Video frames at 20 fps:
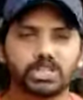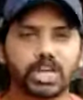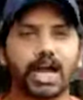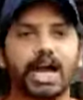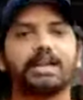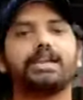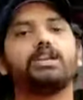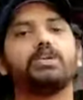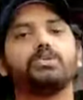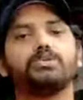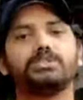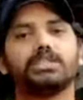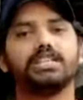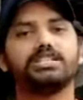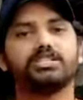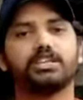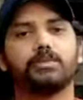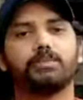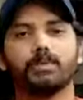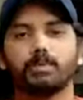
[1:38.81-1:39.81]
ఛానల్
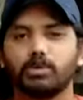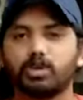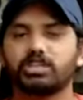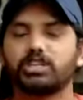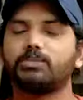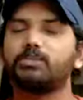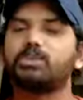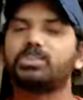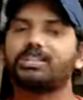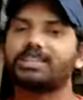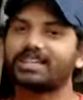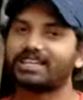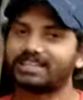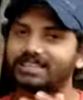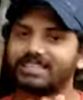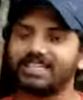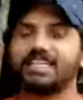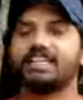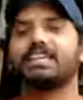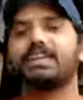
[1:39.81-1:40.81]
ఉందని చెప్పి మొట్టమొదటిగా
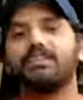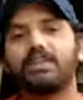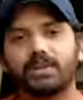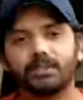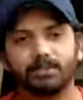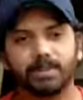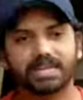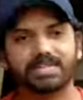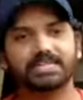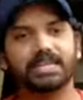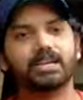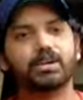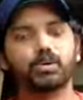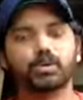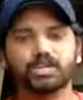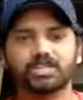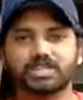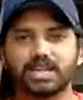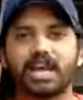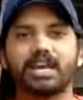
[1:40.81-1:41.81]
త్రీ టీవీ బంజారా
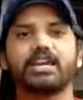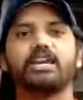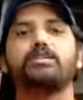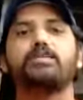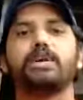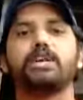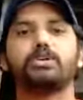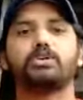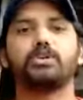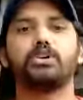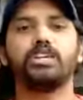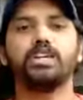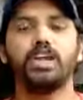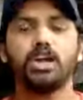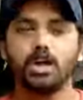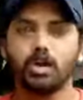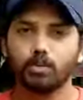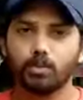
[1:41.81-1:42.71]
ఒక ఛానల్ పెట్టుకొని